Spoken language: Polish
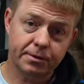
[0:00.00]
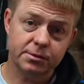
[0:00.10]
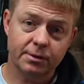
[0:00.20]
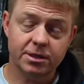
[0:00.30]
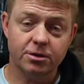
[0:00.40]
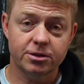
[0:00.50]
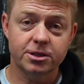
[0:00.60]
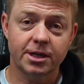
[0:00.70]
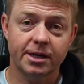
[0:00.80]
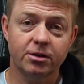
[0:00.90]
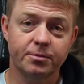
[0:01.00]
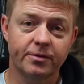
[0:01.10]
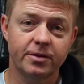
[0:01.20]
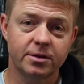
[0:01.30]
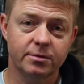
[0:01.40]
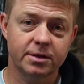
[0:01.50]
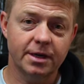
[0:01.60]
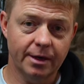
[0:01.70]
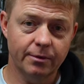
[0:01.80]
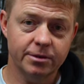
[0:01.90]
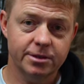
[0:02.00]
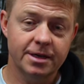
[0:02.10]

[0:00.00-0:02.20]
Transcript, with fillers: posłać koszyczek na odpowiednią odległość.